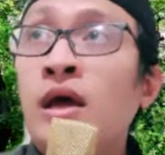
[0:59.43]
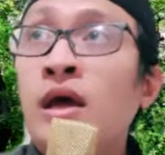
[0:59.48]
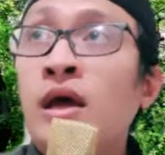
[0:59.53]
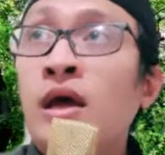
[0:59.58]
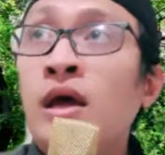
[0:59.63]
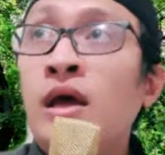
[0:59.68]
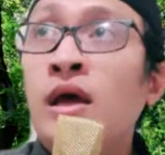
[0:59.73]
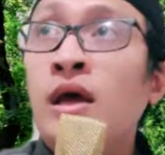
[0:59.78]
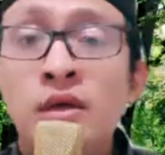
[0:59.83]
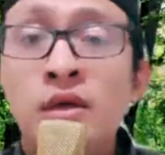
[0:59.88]

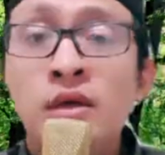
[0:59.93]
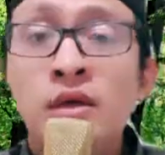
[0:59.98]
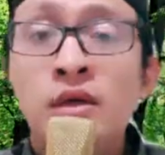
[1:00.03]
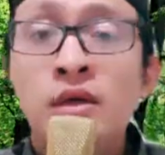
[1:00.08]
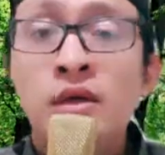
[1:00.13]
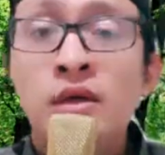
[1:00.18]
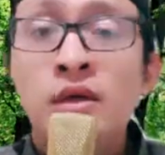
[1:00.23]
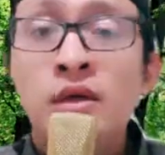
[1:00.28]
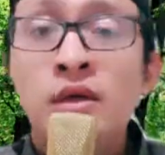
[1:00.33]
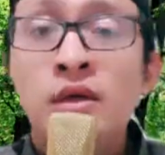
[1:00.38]

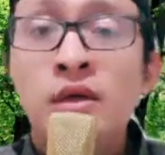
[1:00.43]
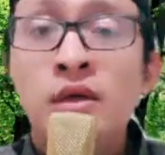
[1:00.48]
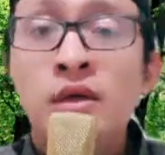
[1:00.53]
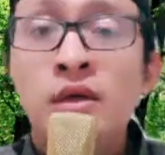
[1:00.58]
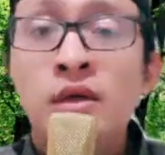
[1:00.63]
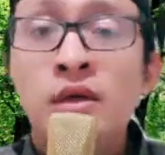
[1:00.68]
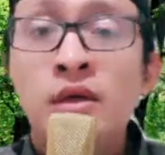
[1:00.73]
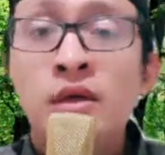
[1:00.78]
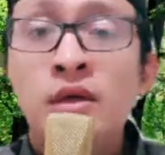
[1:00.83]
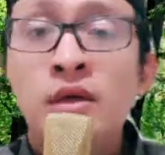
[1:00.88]
Alhamdulillah.
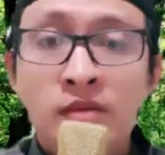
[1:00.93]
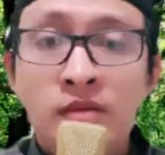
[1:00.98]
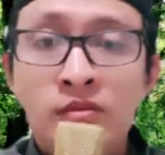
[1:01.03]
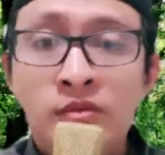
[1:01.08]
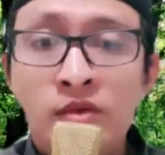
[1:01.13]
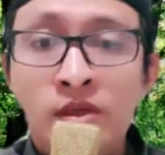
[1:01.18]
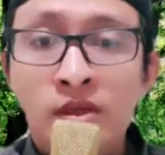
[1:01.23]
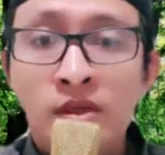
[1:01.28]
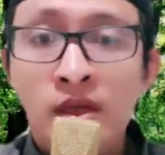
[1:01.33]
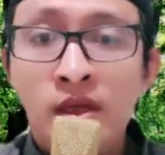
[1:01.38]

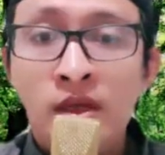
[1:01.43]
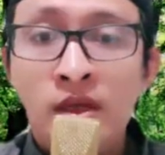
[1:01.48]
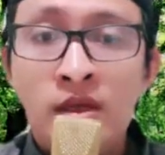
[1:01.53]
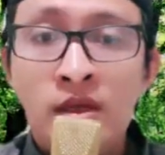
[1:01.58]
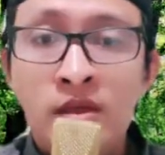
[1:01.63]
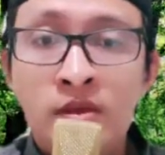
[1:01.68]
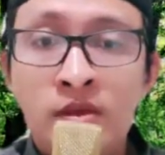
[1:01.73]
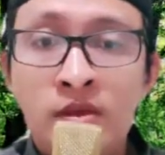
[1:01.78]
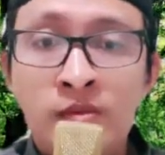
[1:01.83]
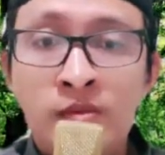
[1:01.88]
Alhamdulillah.
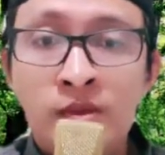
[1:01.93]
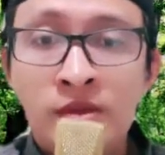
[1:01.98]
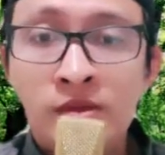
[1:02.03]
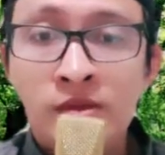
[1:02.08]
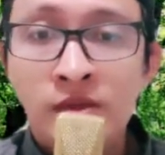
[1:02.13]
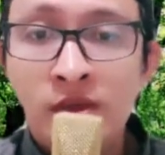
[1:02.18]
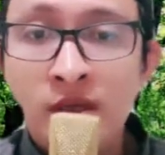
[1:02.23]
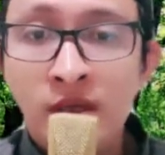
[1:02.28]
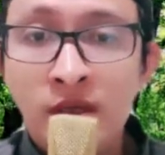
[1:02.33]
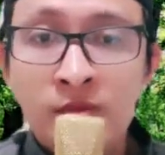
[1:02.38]
Allahumma
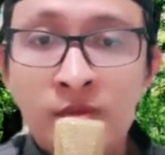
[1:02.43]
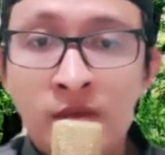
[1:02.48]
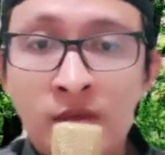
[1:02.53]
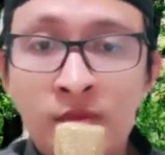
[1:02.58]
salli ala